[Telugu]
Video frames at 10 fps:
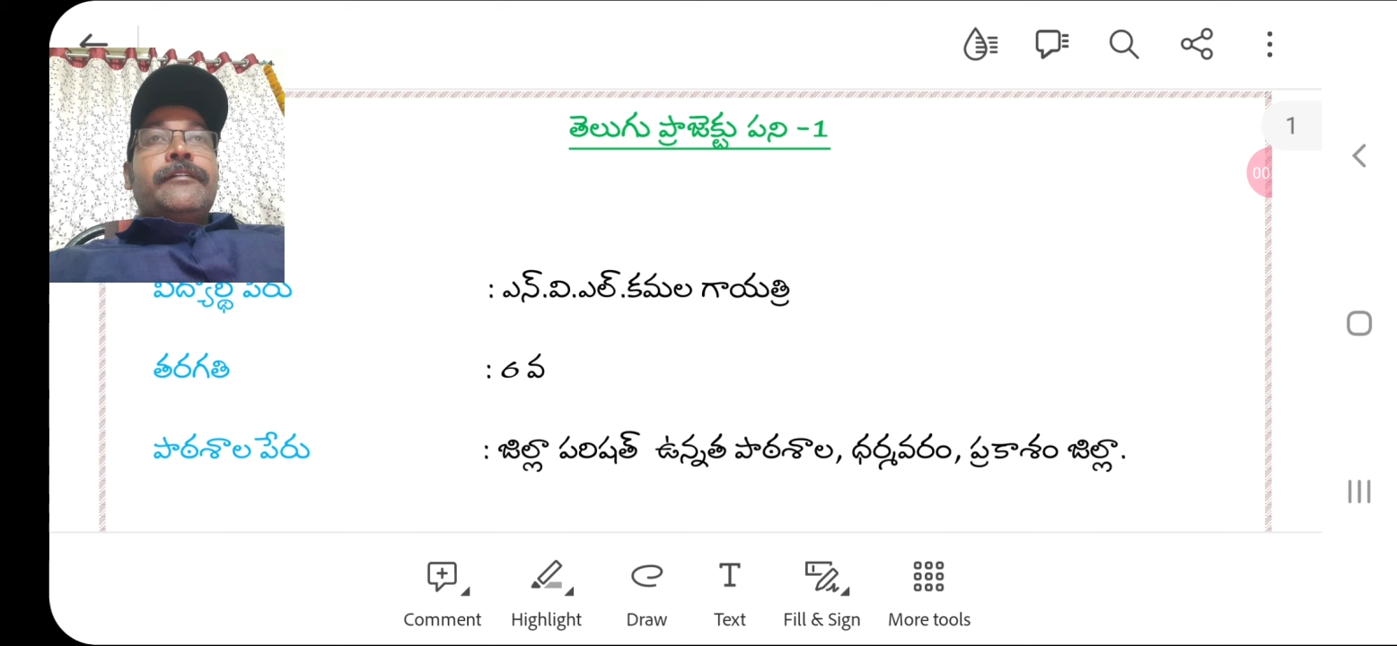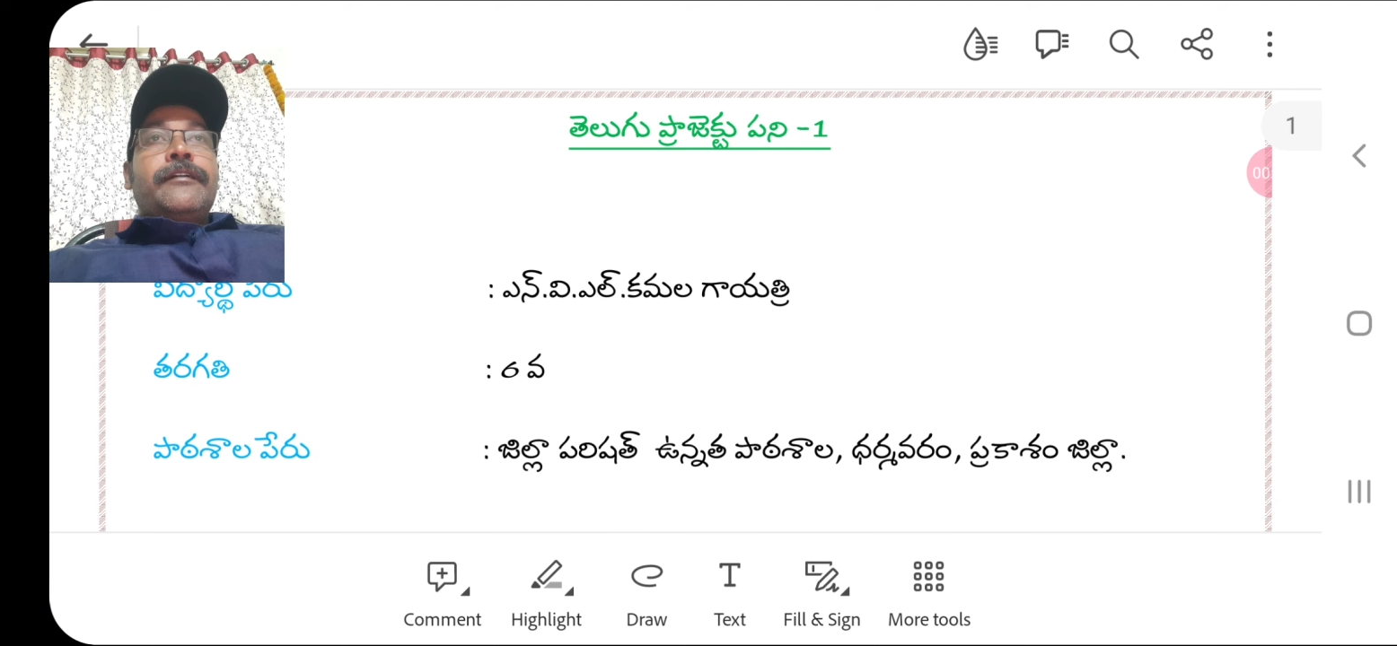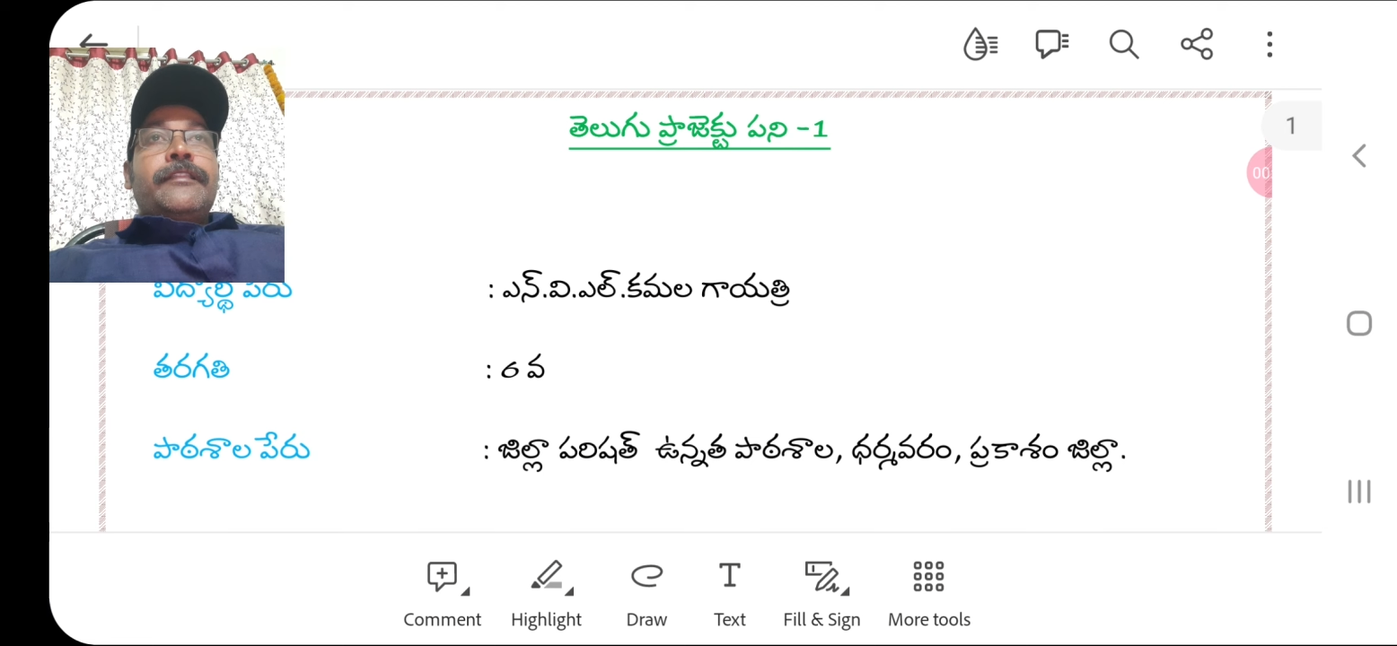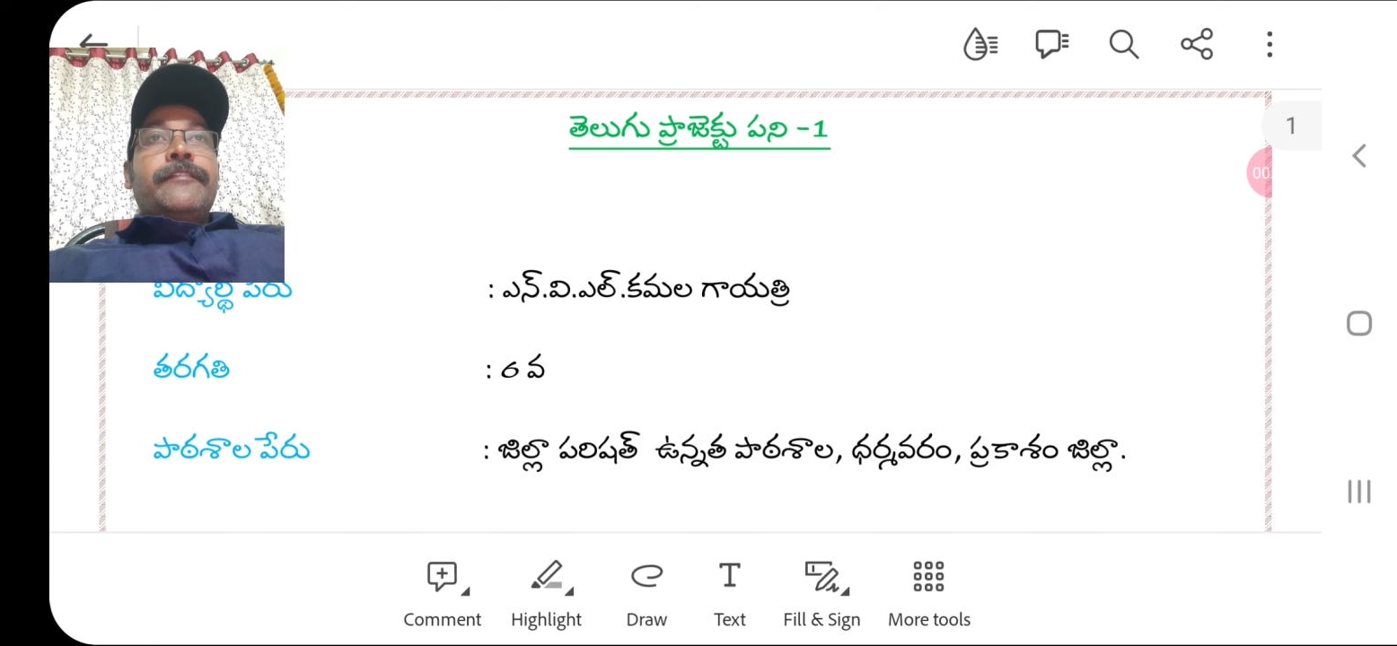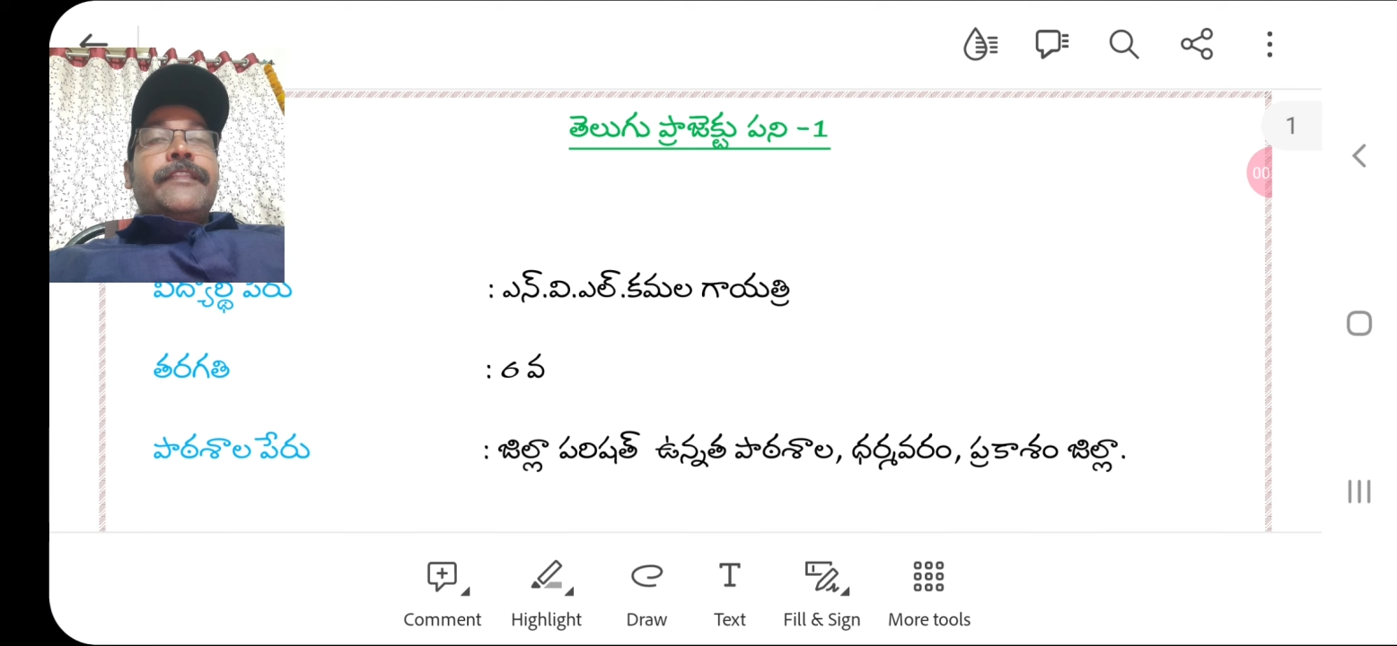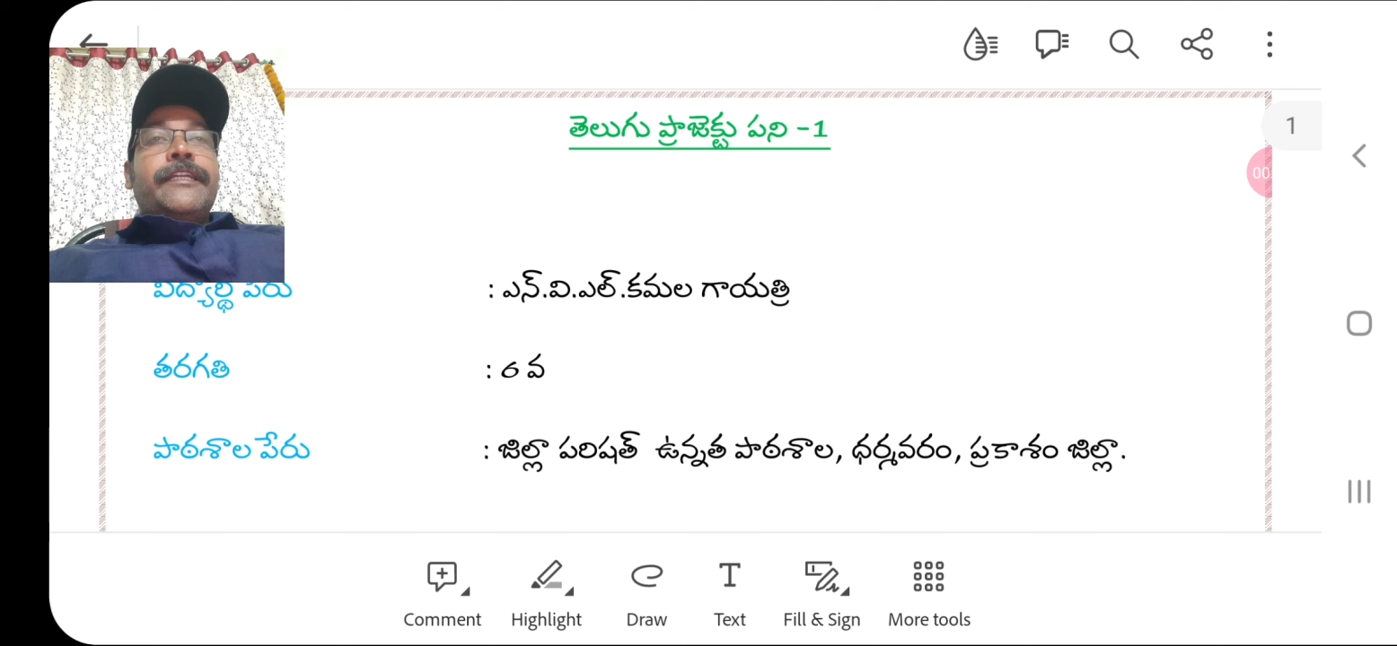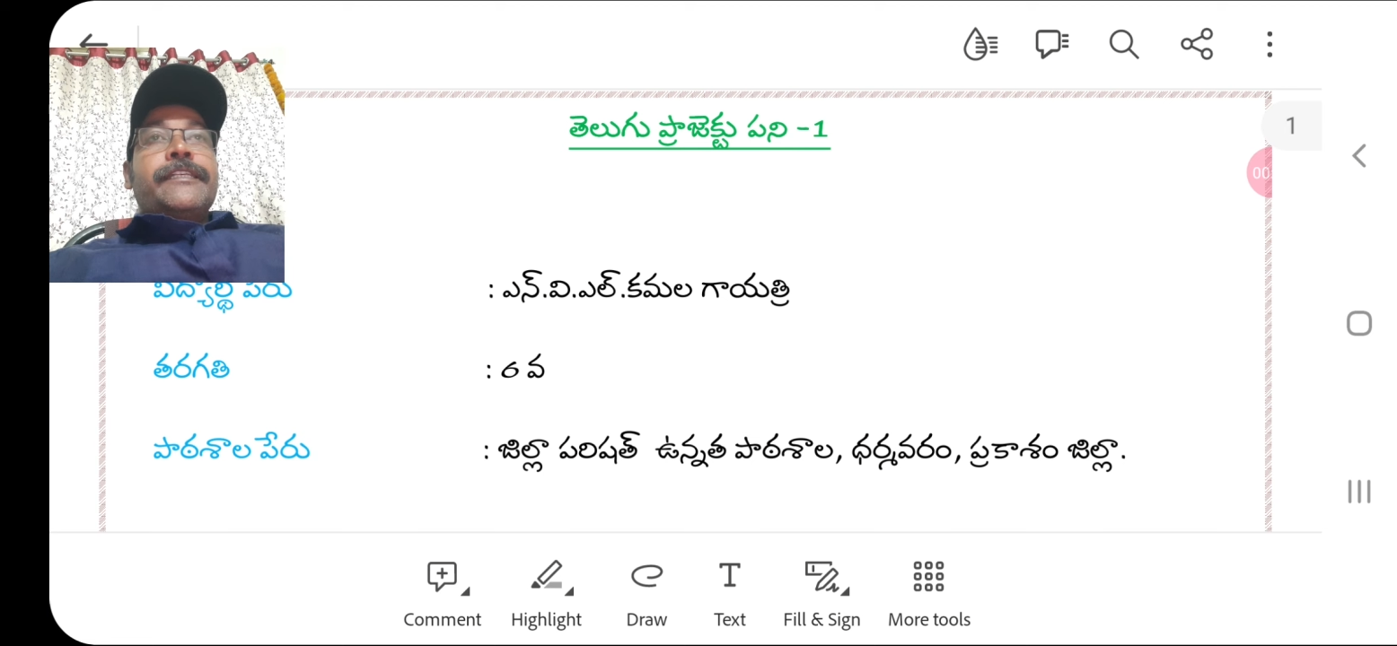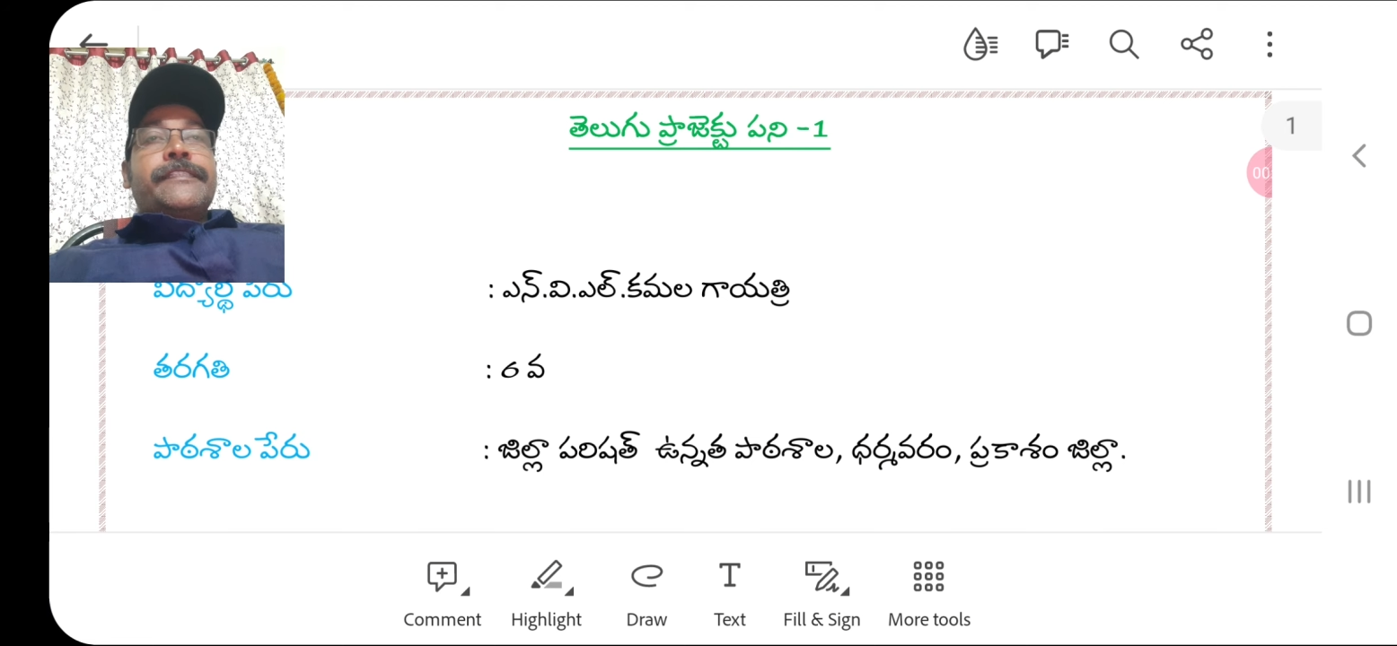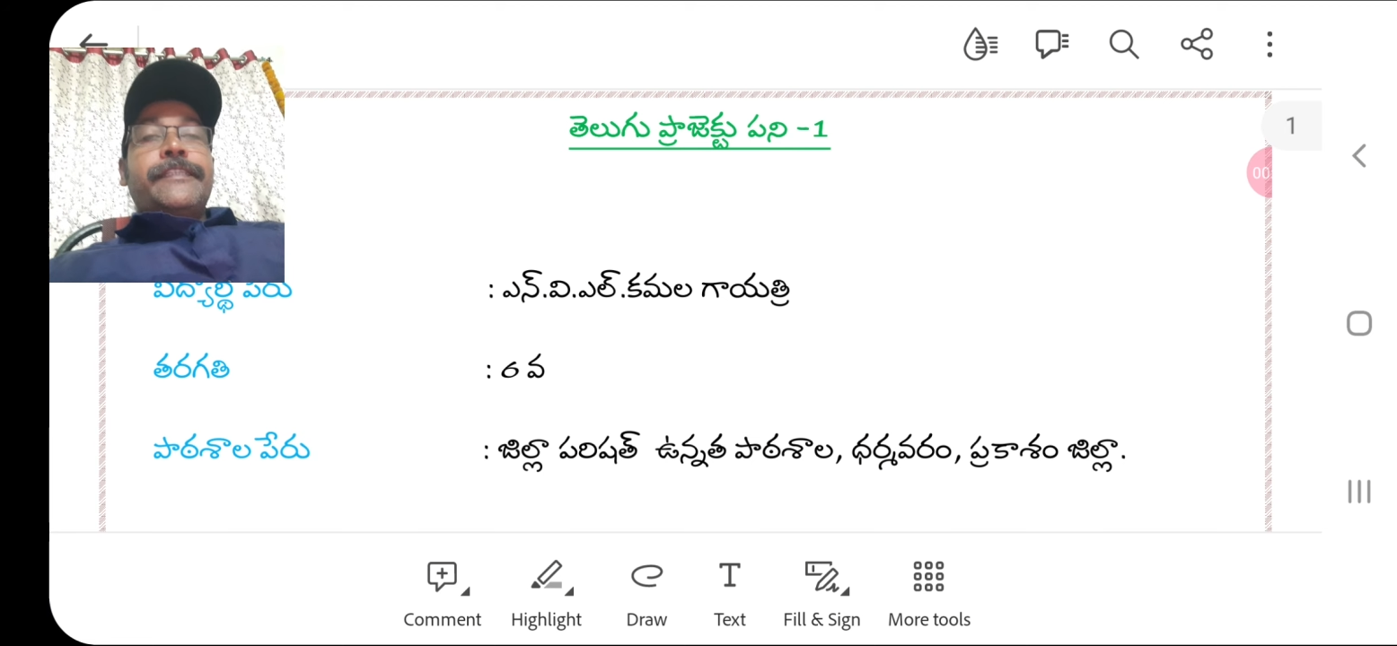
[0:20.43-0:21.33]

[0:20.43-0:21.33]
అదేవిధంగా